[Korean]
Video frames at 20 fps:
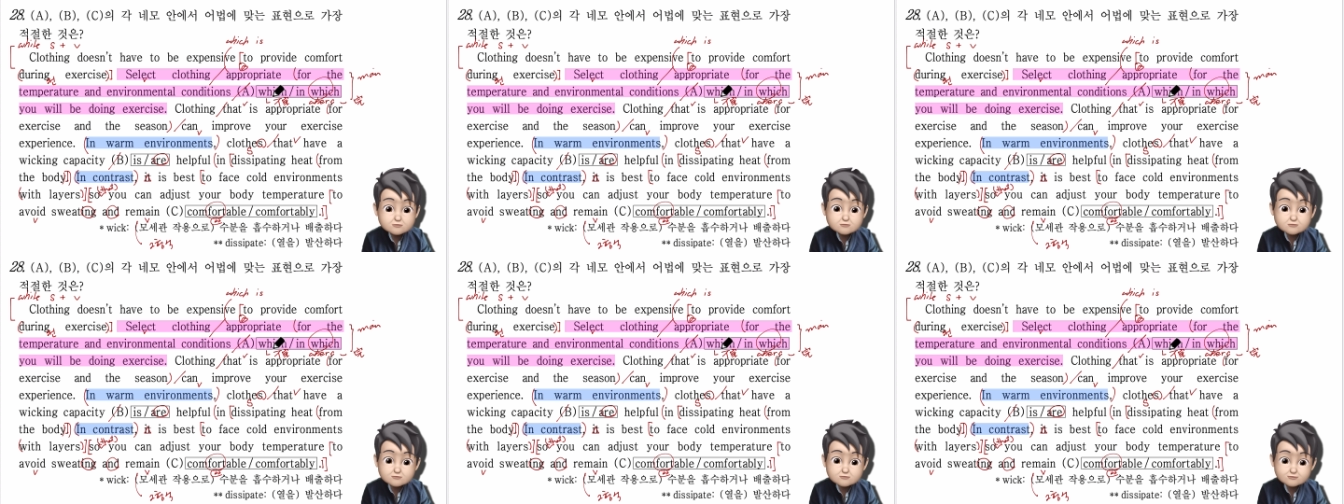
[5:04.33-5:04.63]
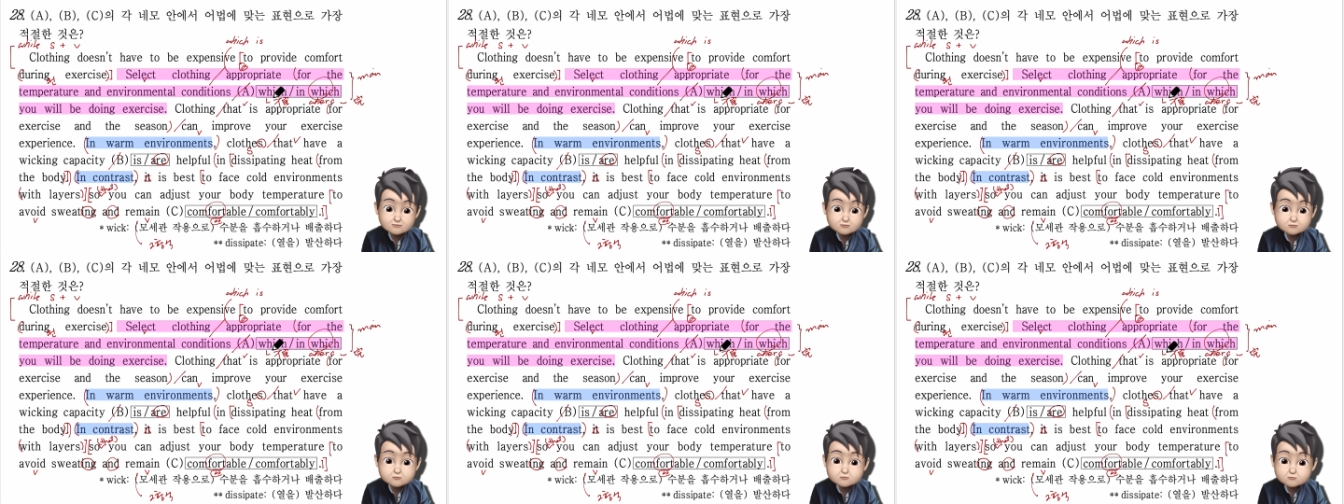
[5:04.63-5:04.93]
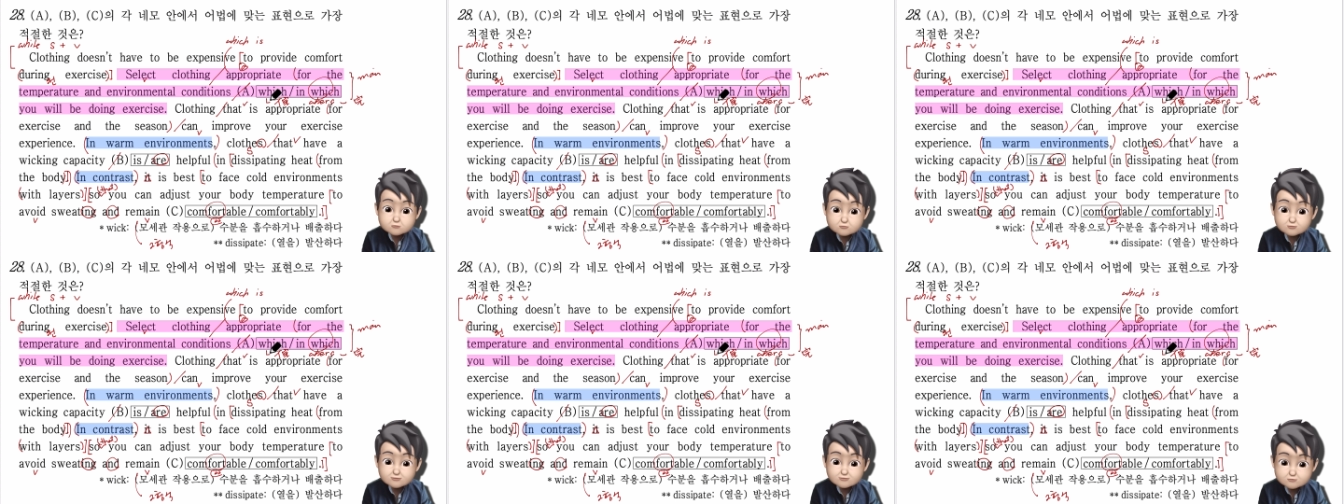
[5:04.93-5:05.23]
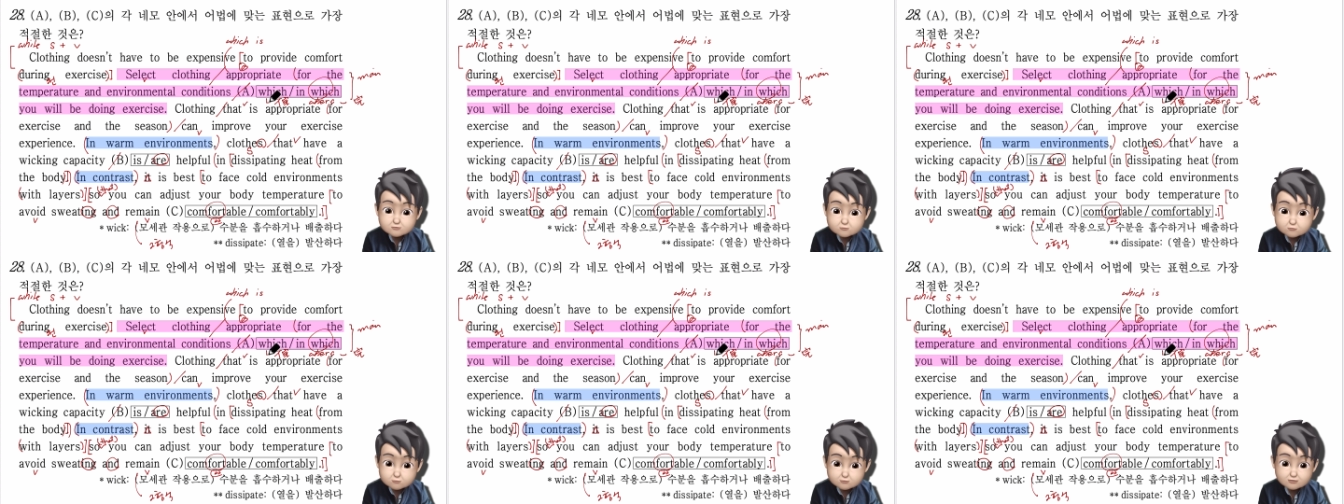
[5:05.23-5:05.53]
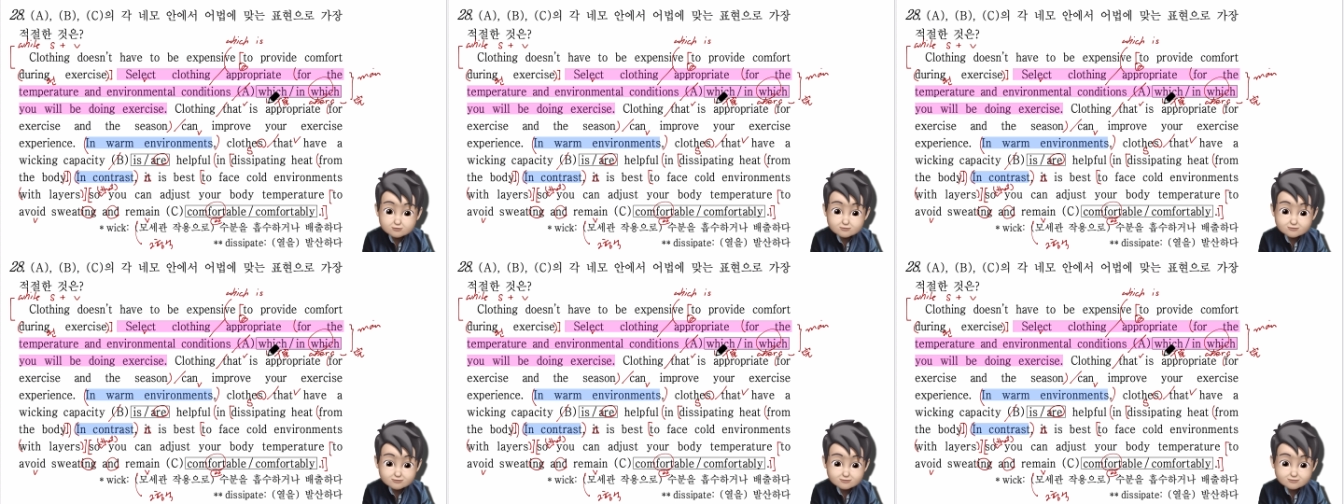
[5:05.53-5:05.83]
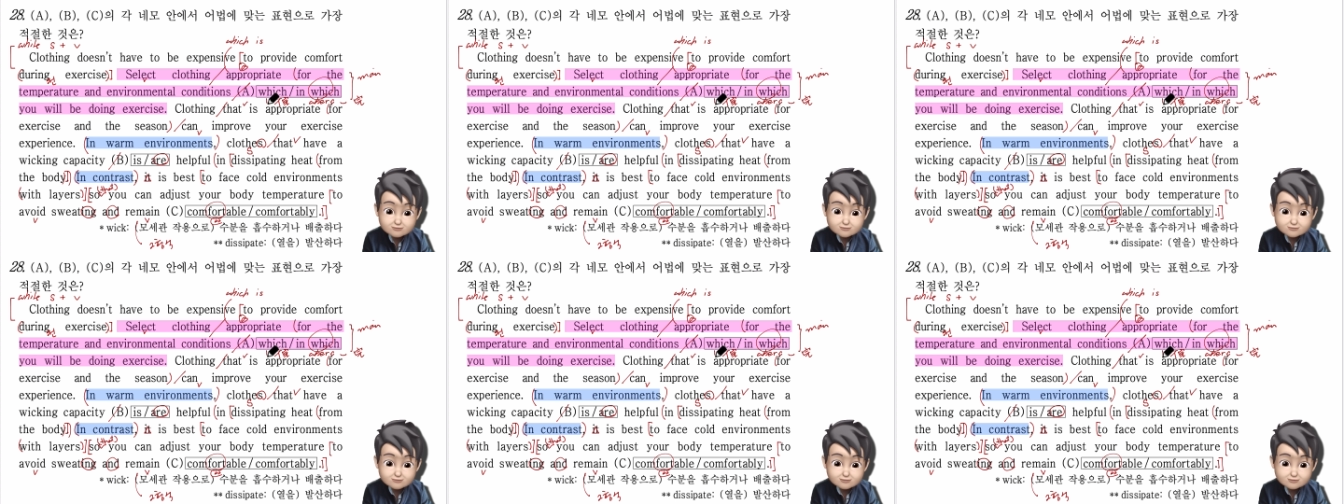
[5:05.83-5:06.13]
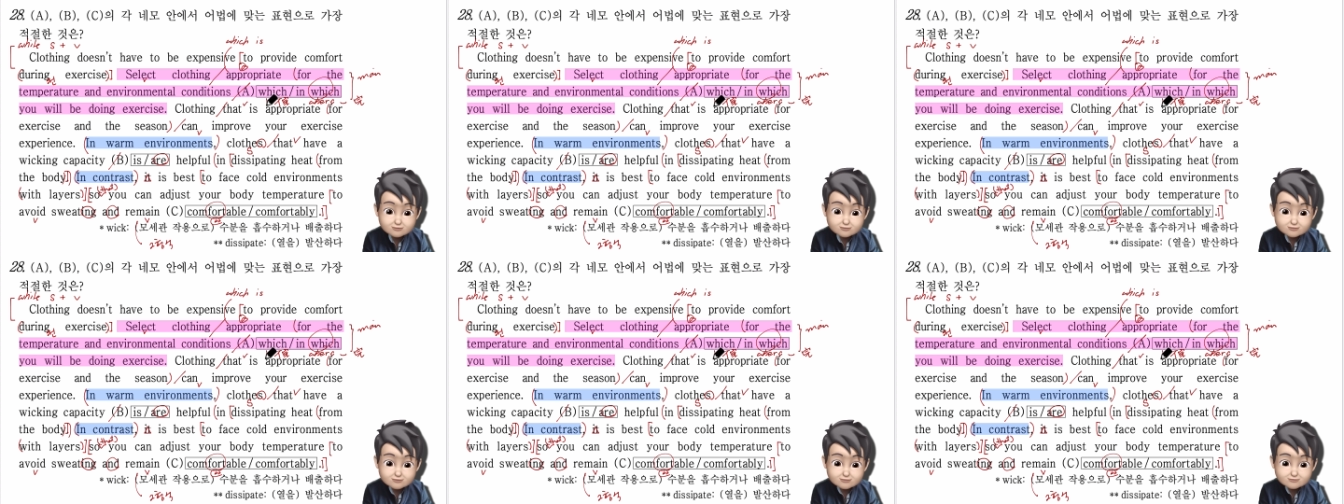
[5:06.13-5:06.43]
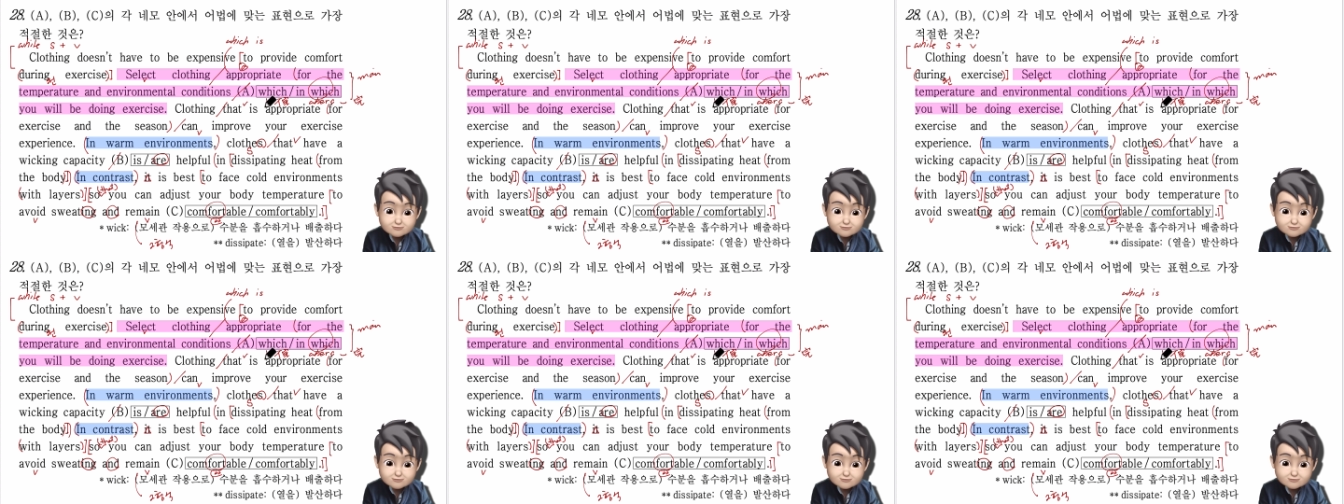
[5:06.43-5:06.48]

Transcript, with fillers: 이제 운동할 때 좋다 이 얘기인데